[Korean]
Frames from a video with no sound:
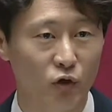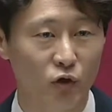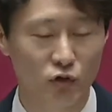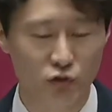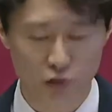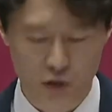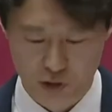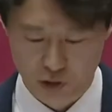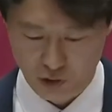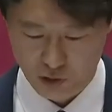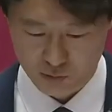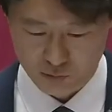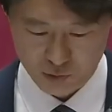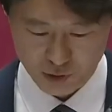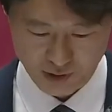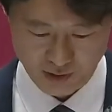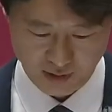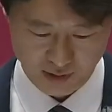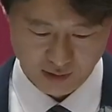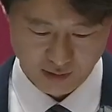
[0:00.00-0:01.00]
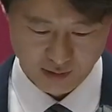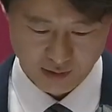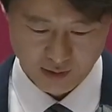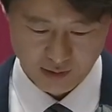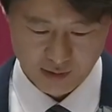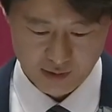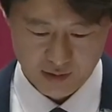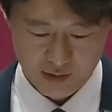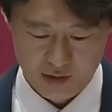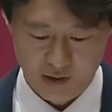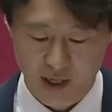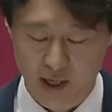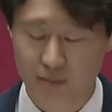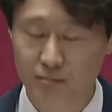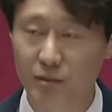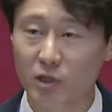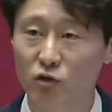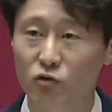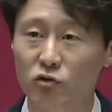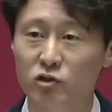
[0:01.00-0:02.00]
동료 의원 여러분,
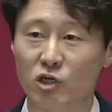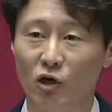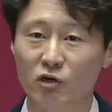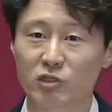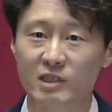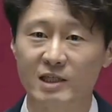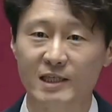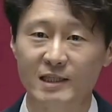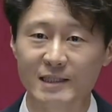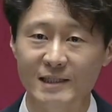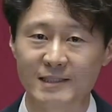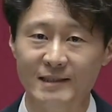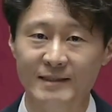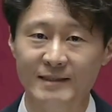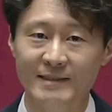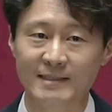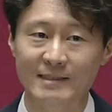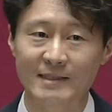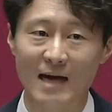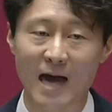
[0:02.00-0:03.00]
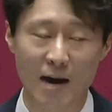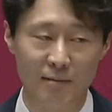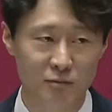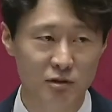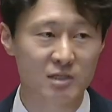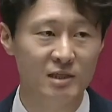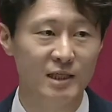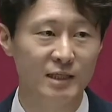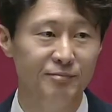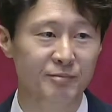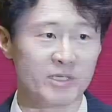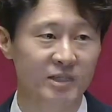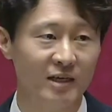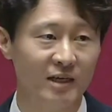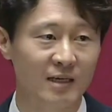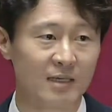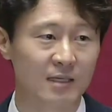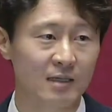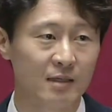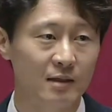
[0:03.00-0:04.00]
대한민국 정치는
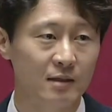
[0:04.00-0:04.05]
암흑기입니다.